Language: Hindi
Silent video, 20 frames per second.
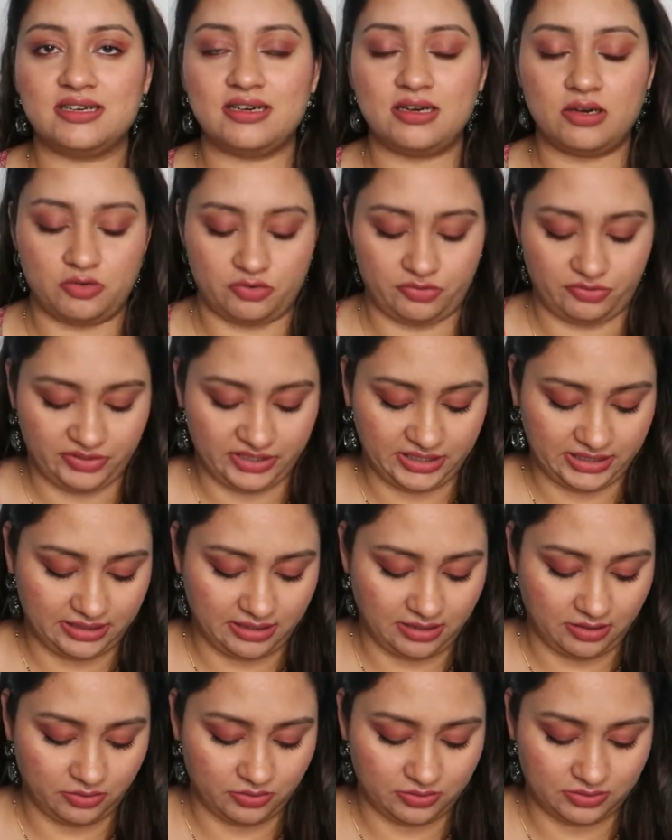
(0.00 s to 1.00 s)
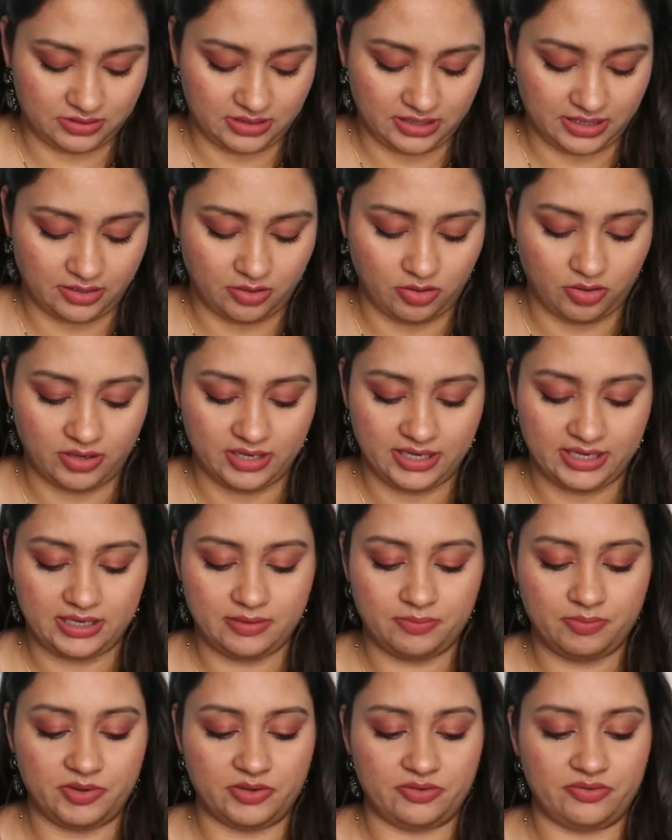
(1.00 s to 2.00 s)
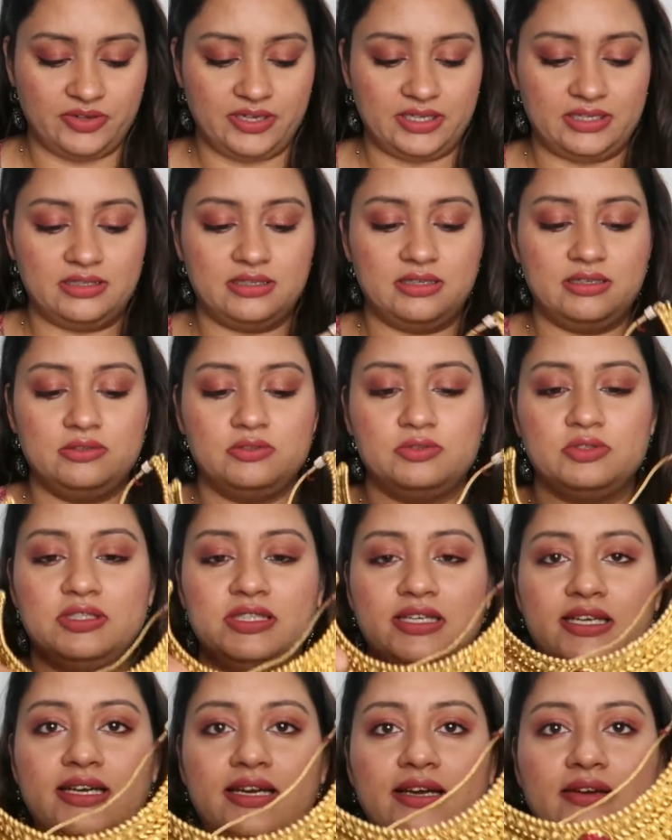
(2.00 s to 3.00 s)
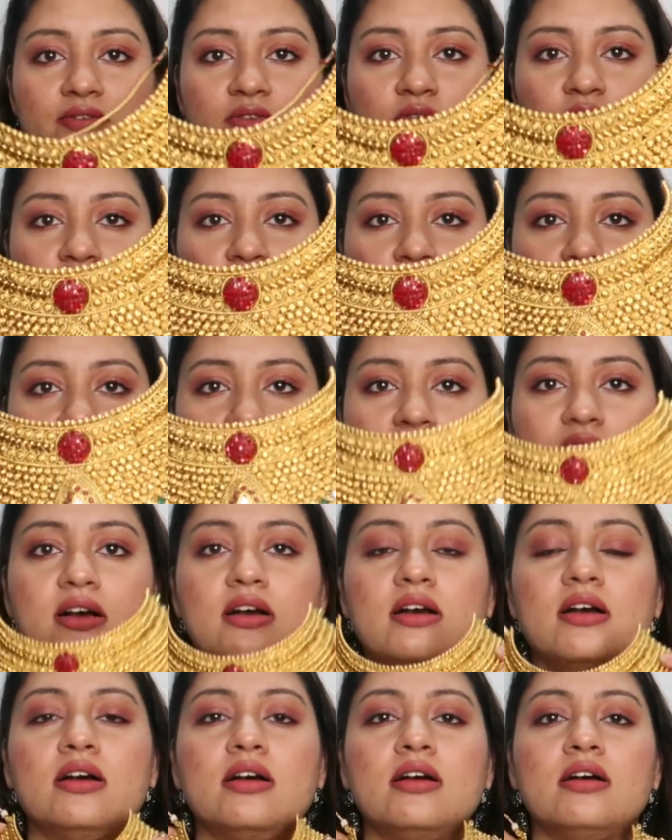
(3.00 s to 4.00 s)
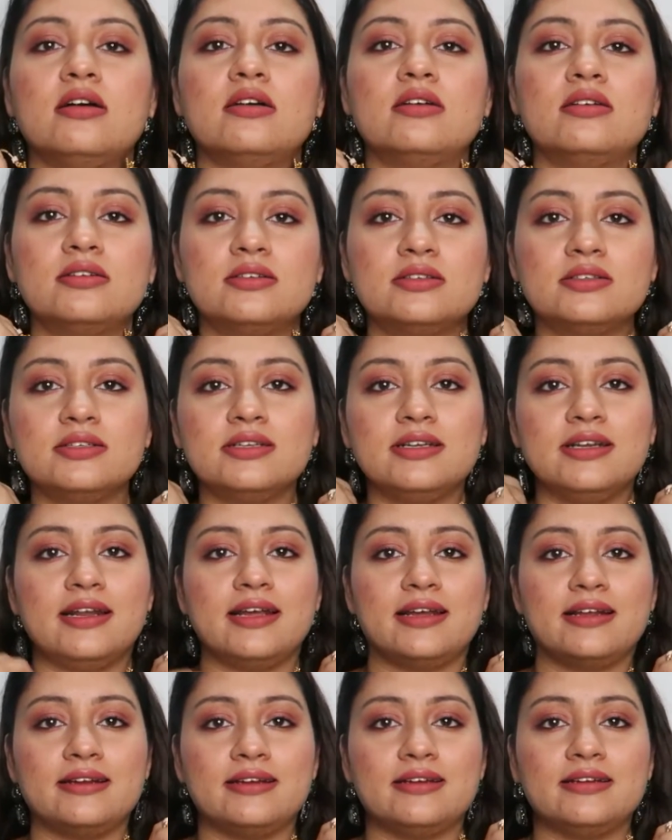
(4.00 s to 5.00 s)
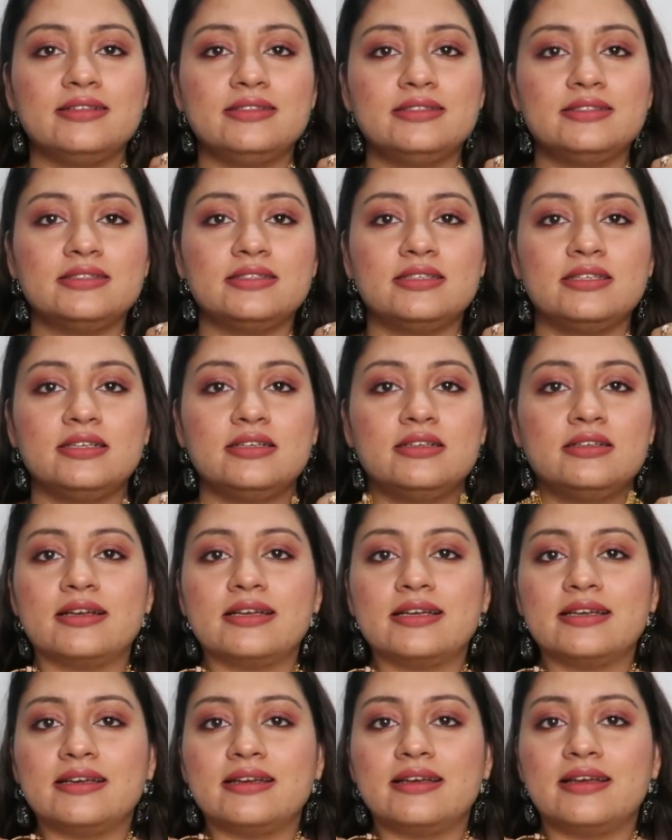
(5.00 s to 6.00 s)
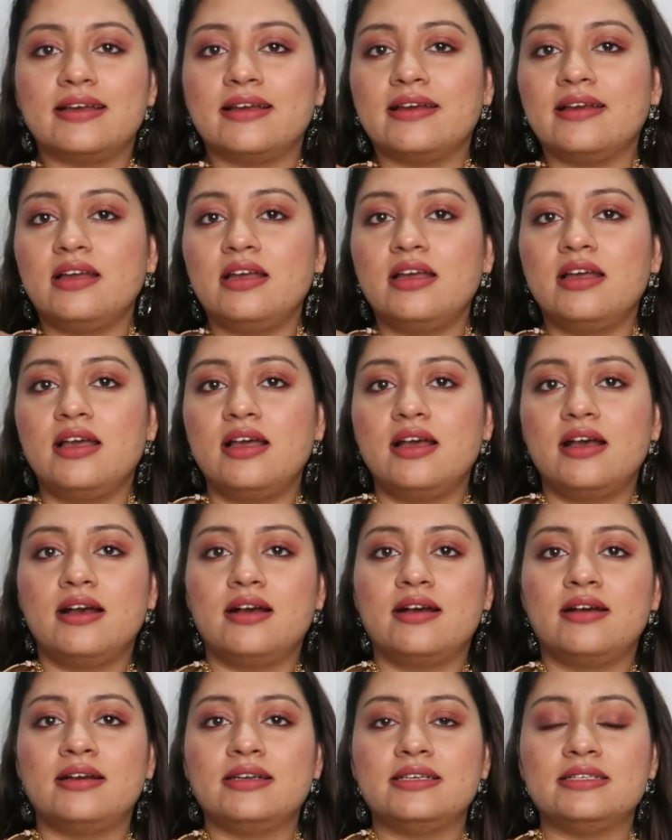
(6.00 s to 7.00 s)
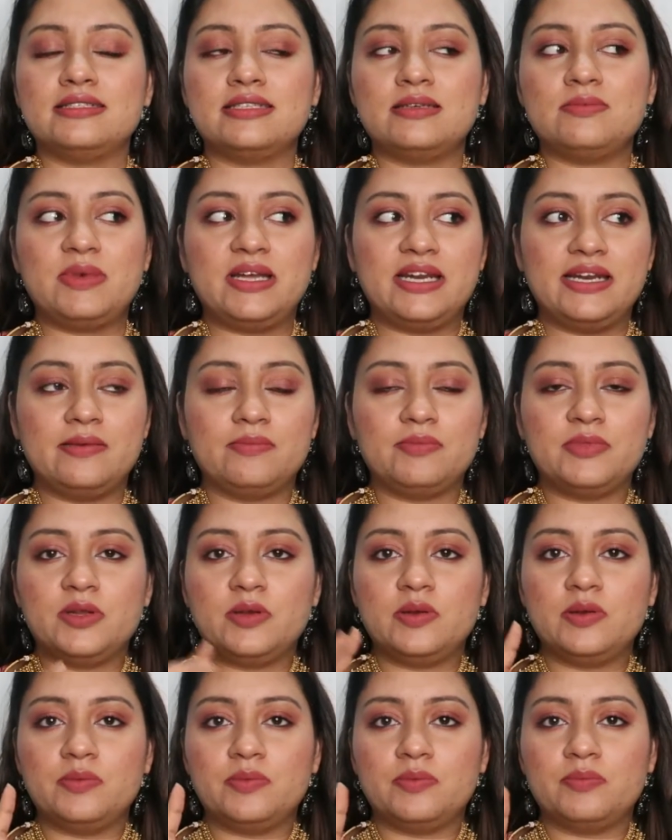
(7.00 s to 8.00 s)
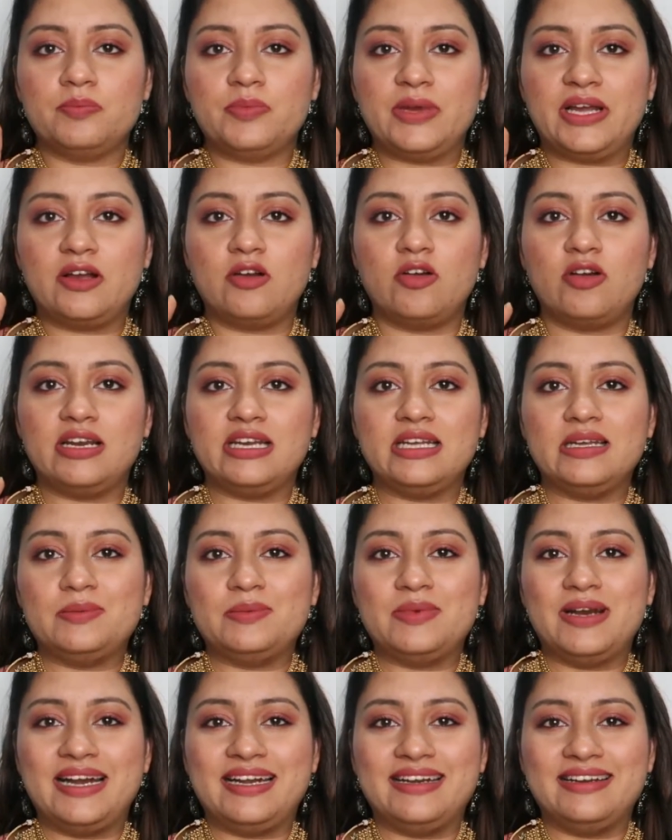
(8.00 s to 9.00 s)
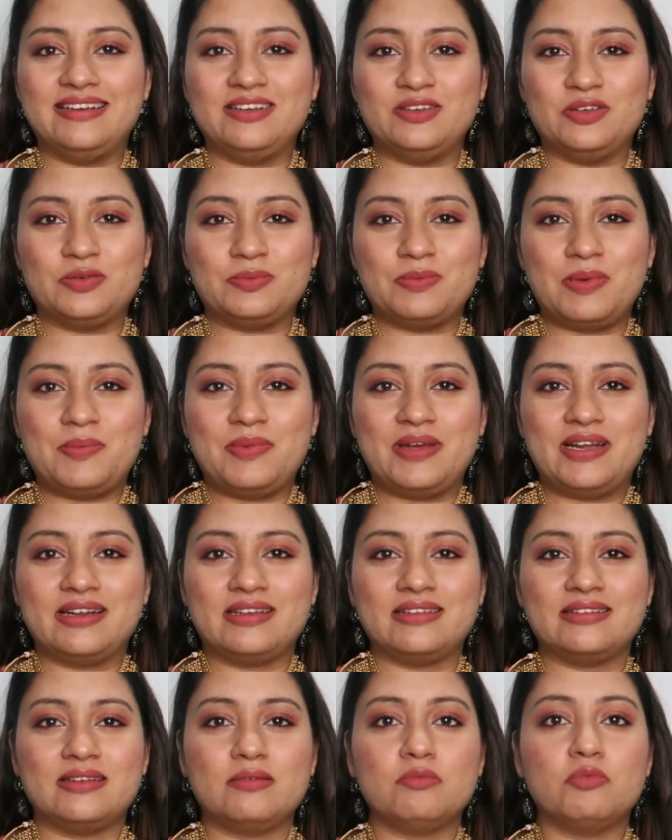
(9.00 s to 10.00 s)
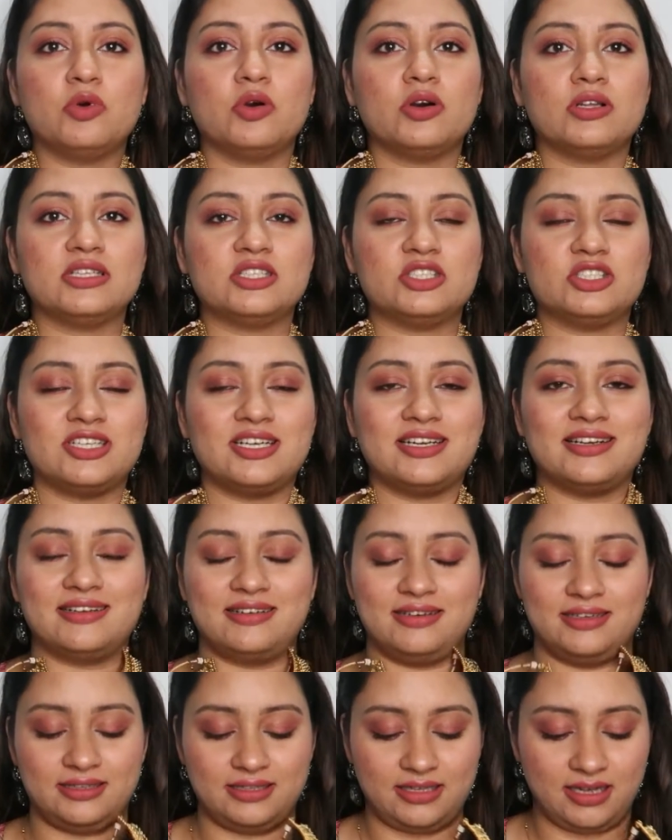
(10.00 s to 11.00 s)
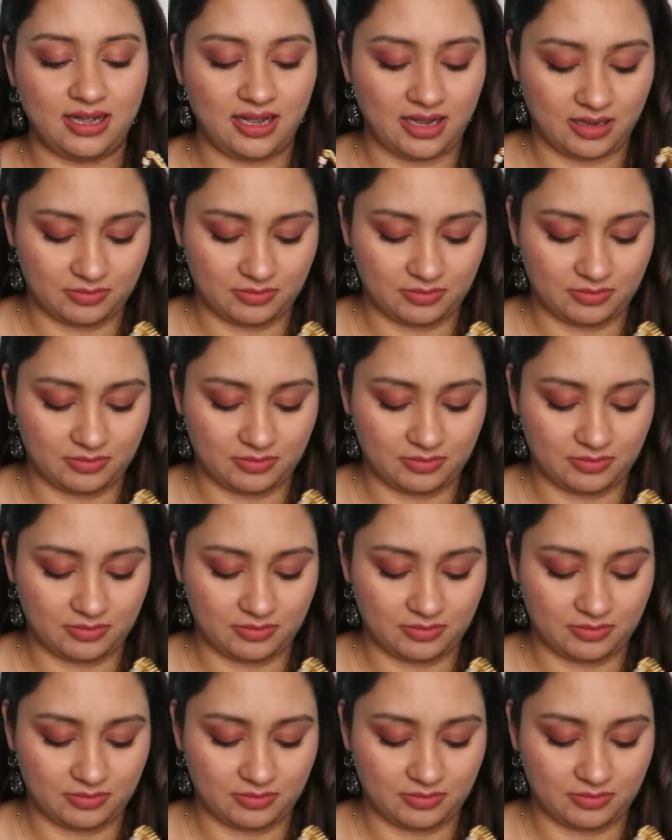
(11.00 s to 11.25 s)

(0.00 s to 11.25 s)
तरह का आउटफिट था उसके अकॉर्डिंग ये परफेक्ट था तो ये है वो नेकलेस ये है आ, इसे मैंने अपनी बंगाली ब्राइडल लुक में पहना था बहुत अच्छा लग रहा था